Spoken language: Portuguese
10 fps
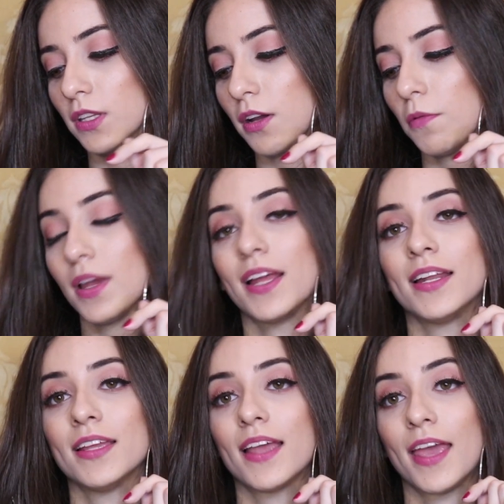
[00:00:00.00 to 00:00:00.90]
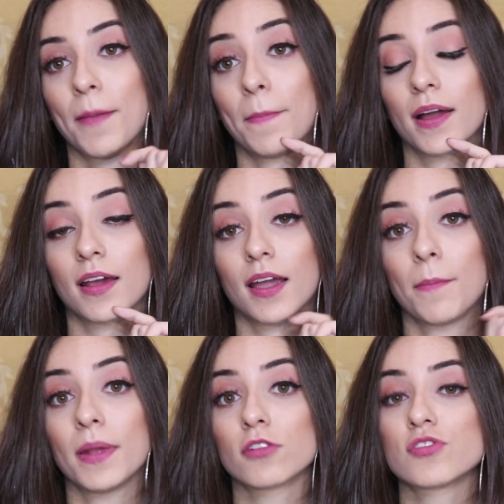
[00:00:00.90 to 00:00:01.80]
Então, ele é para
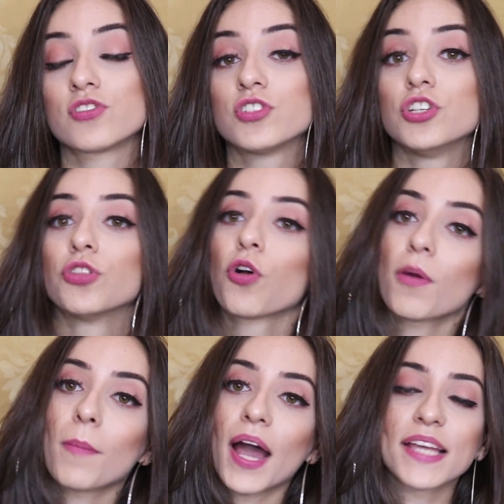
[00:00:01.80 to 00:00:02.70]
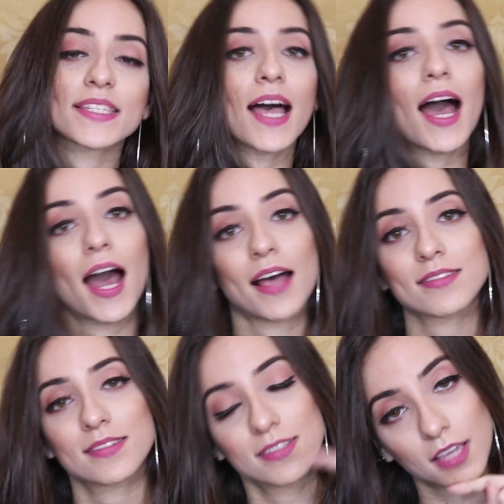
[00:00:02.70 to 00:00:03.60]
cabelos de normais a
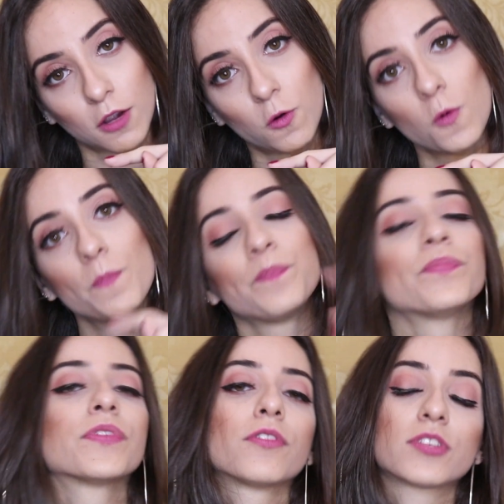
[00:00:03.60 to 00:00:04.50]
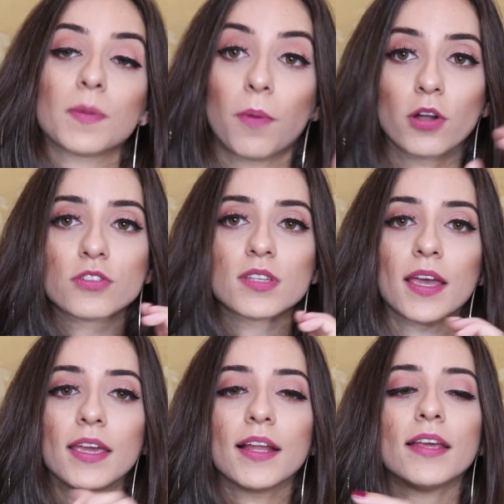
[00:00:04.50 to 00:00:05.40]
seco. Você pode
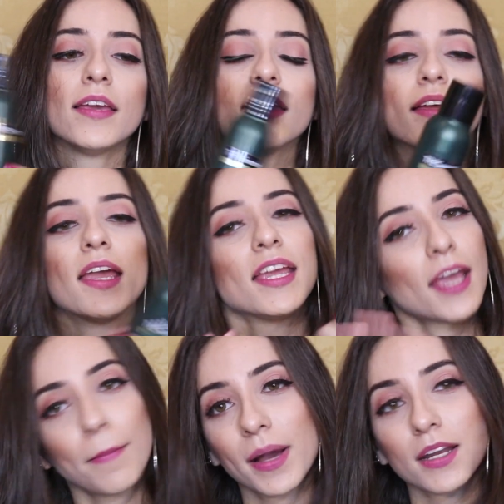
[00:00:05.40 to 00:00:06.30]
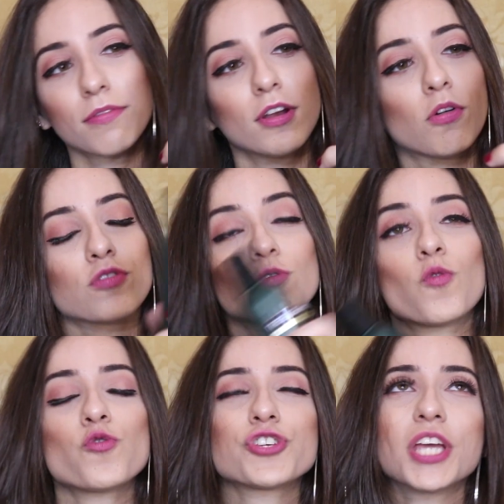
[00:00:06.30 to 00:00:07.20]
usar ele e é maravilhoso.
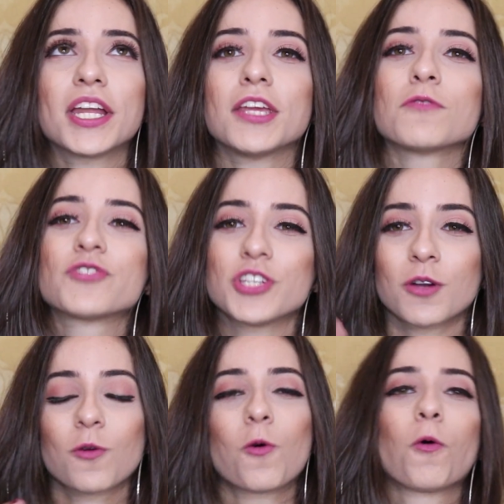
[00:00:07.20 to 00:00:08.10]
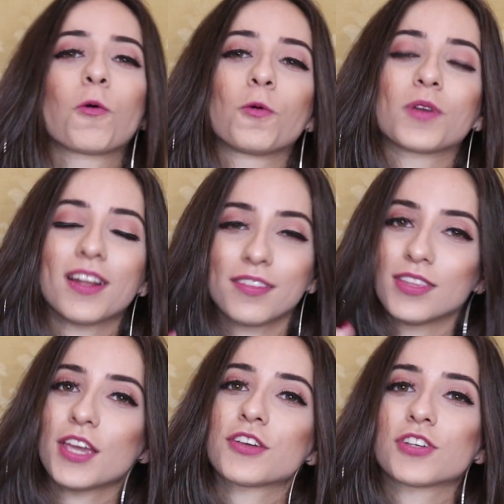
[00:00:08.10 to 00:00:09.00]
O cheirinho de coco que ele
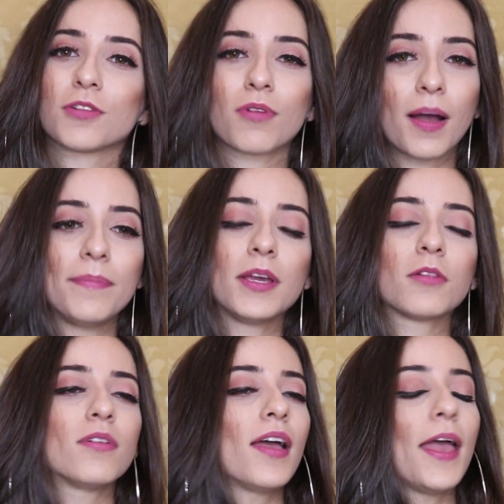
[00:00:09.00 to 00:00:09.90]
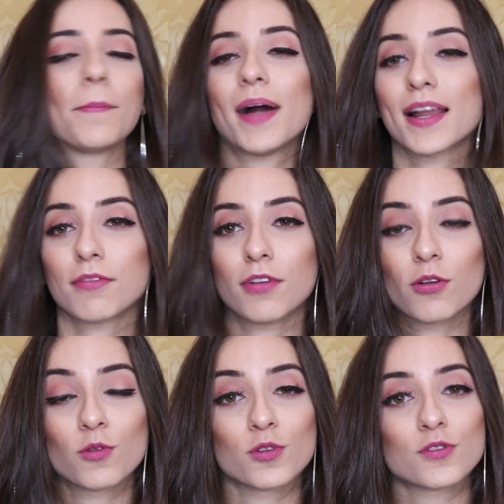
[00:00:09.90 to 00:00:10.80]
deixa no cabelo é
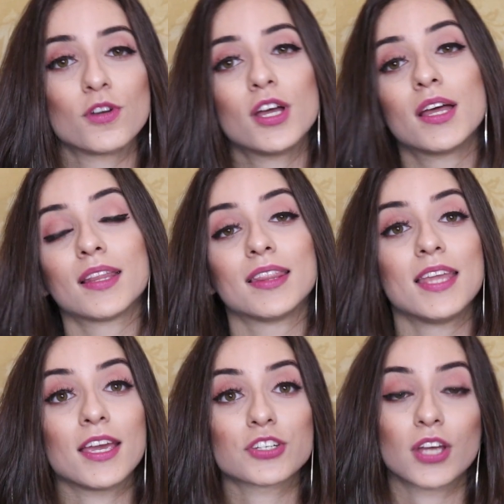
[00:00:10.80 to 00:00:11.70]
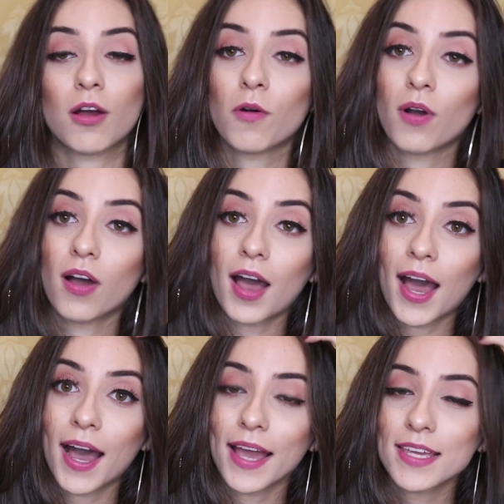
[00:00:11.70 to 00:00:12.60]
maravilhoso. Deixa
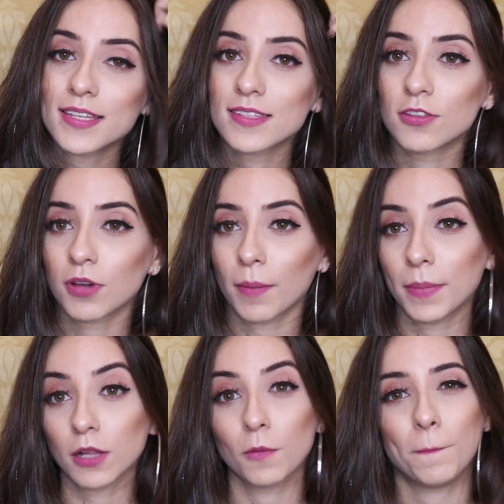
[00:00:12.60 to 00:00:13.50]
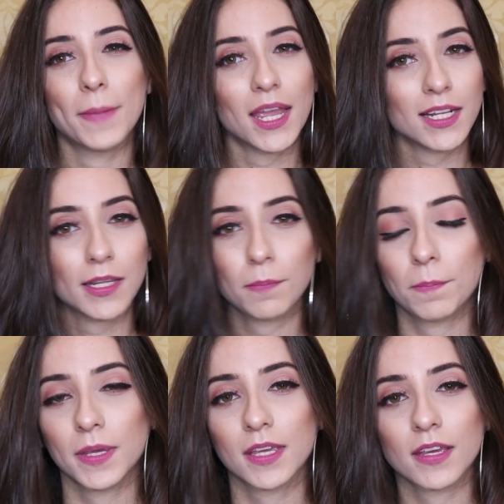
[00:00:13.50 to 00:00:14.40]
a raiz do cabelo bem
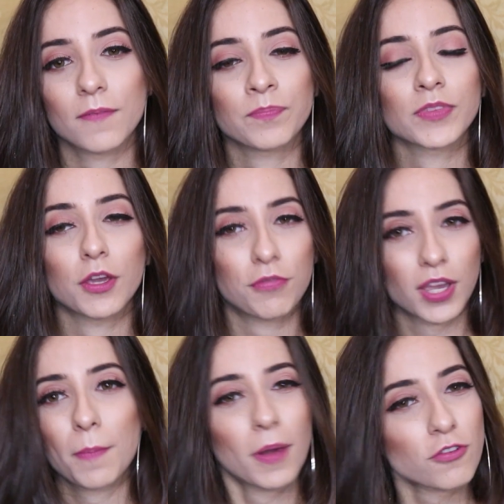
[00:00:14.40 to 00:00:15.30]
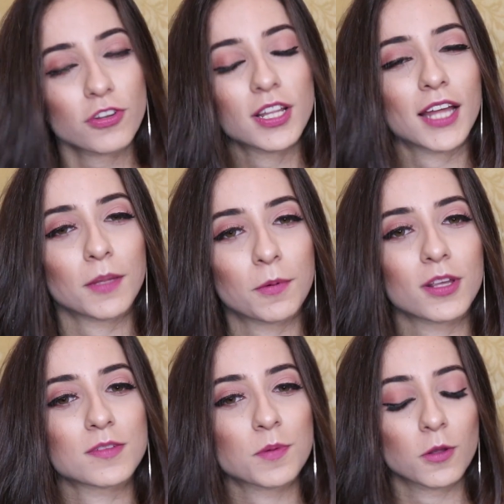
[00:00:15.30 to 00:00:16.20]
limpinha. Eu fiquei apaixonada por
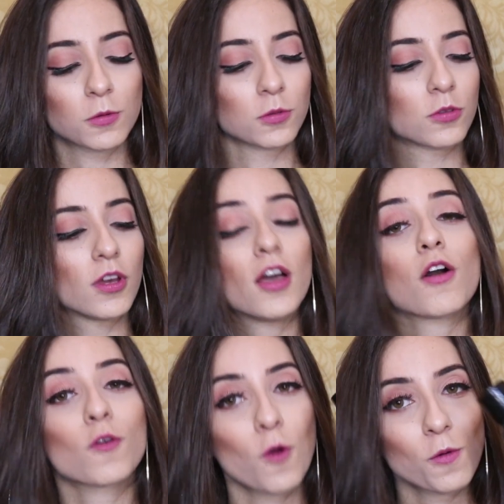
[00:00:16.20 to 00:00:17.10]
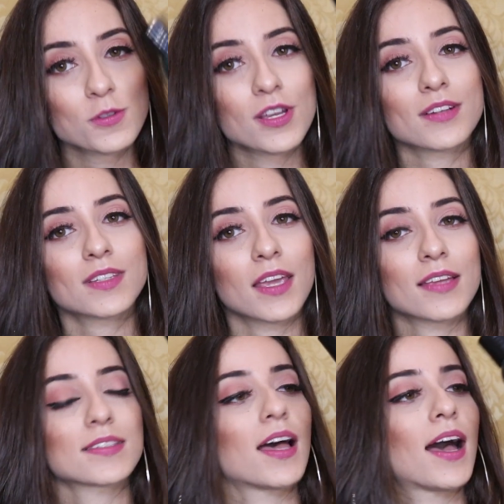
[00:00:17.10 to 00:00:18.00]
esse produto. Com
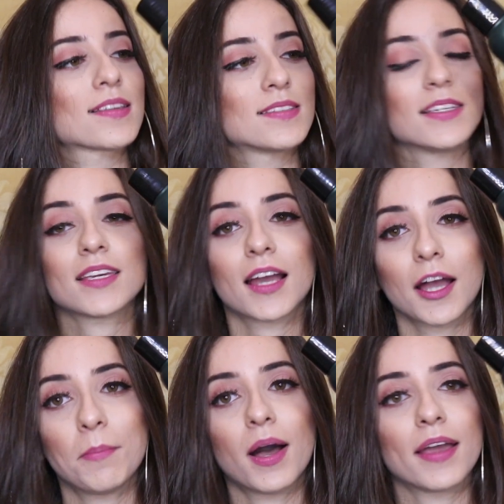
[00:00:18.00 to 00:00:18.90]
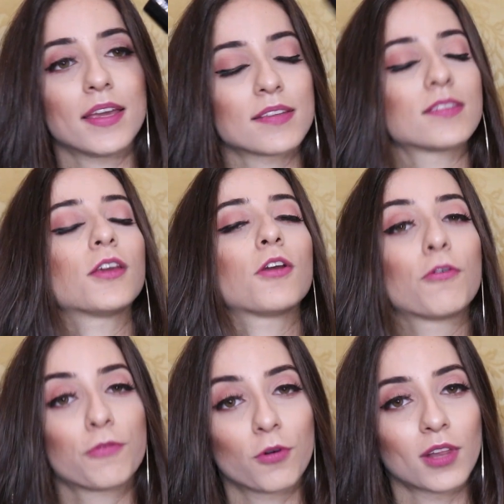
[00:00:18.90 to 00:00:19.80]
certeza, assim que acabar esse,
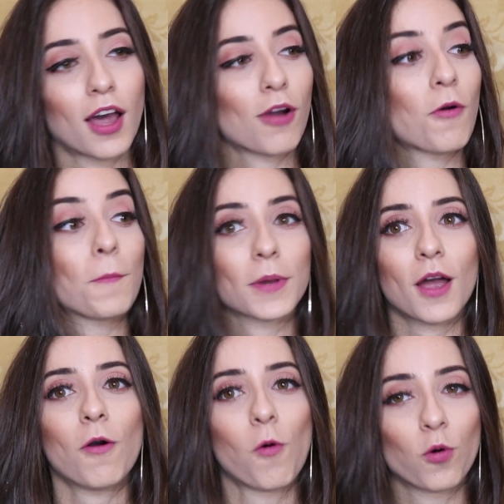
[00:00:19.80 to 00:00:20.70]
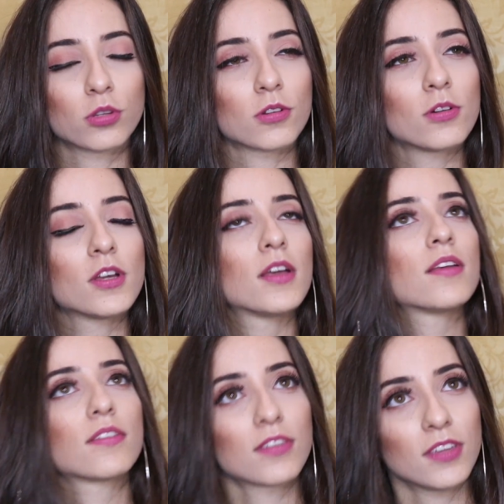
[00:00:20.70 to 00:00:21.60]
eu vou lá comprar outro.
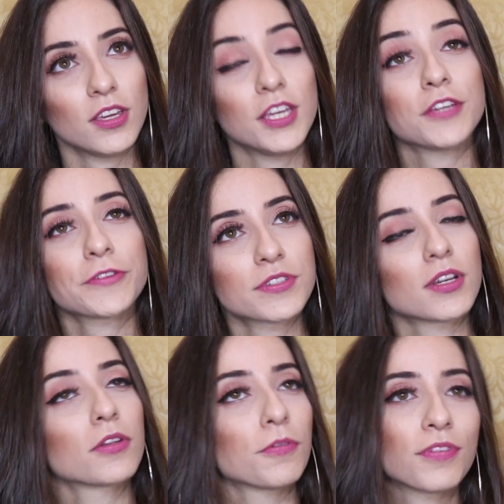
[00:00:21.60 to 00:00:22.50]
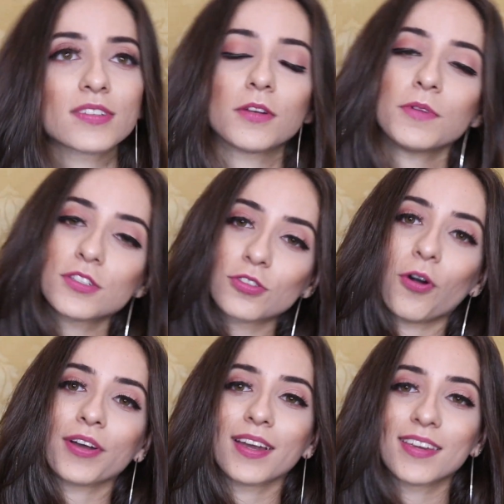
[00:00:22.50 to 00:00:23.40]
Se isso se eu não fazer um
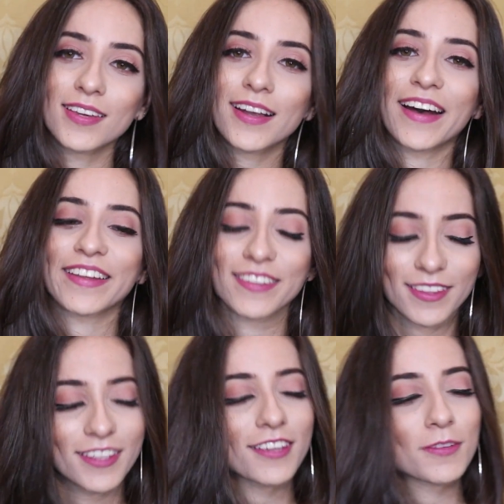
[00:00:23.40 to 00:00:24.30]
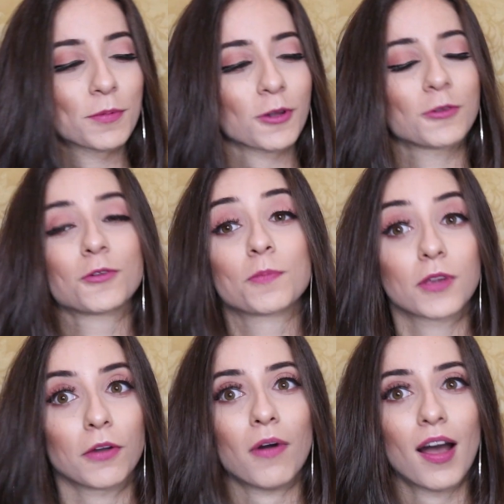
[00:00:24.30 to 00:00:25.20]
estoque aqui em casa desse produto,
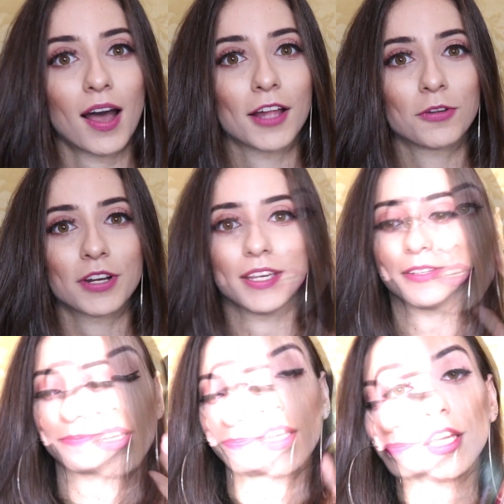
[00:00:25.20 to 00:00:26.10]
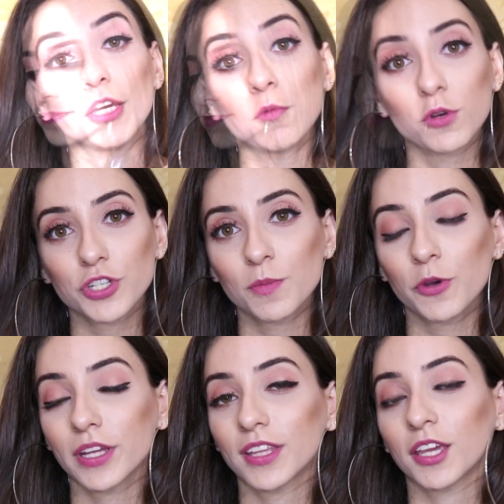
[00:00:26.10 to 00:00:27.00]
porque eu adorei. E o
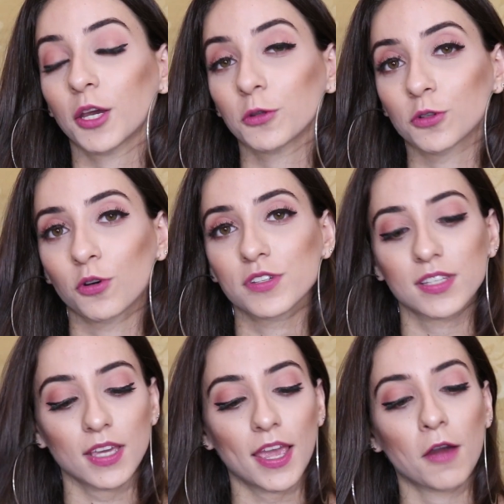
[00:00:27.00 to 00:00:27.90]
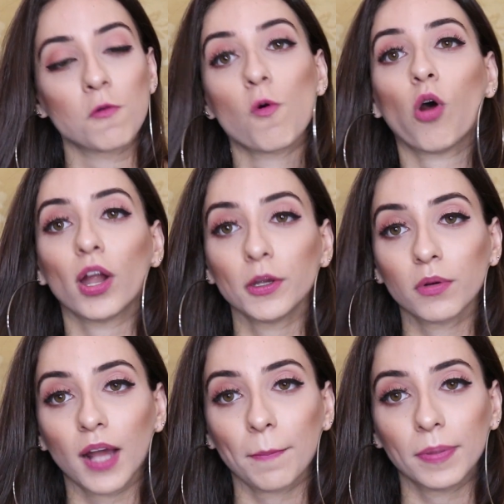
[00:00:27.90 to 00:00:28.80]
último item que eu trouxe é um
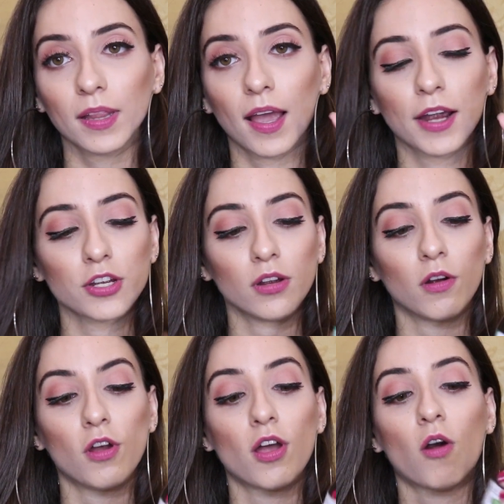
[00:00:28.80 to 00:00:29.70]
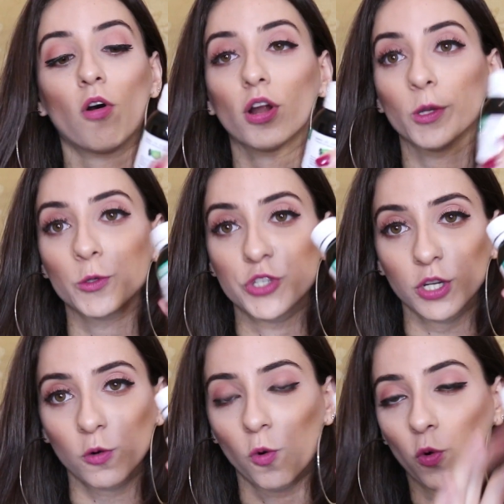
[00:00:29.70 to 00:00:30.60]
óleo capilar óleo
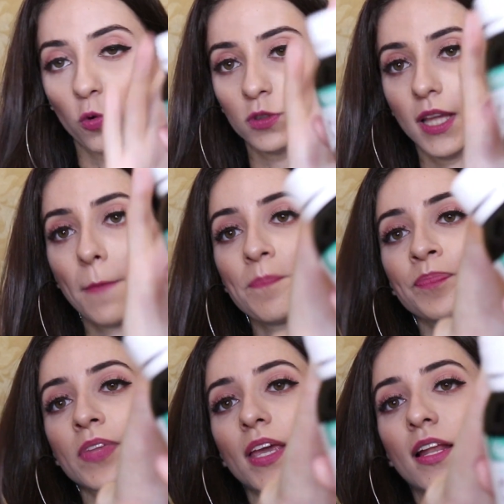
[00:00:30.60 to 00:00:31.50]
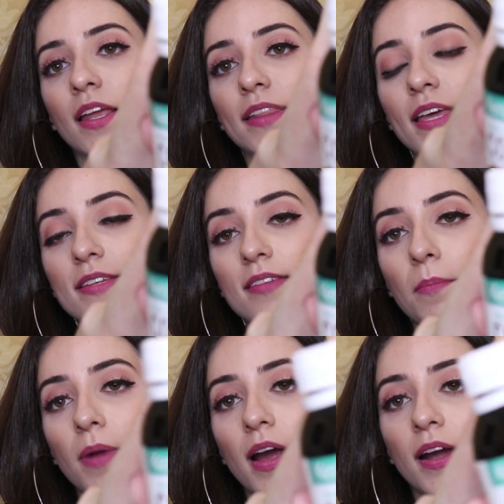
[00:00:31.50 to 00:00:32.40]
de coco, tá? Ele é dessa
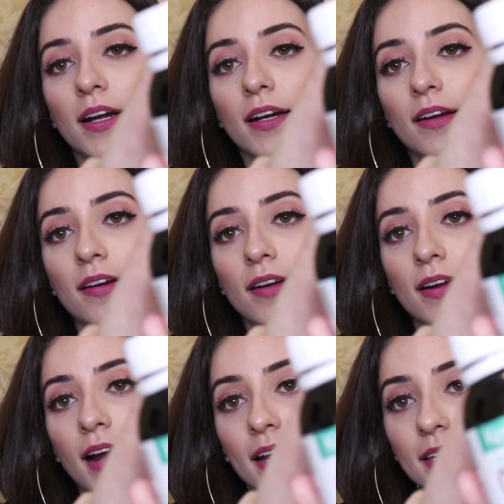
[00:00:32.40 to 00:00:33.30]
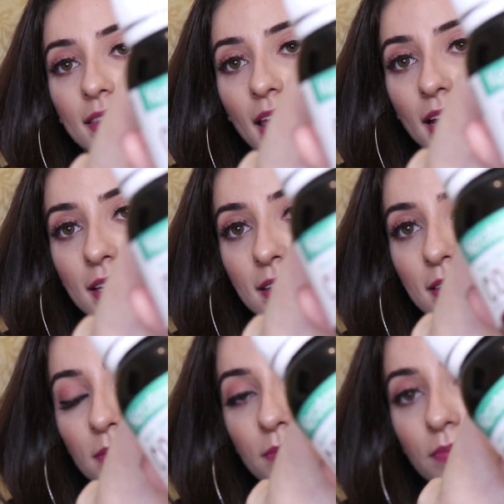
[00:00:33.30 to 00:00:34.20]
marca
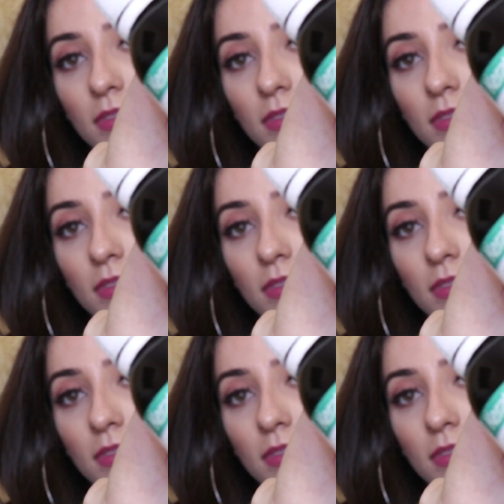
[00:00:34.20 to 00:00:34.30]
Caritex.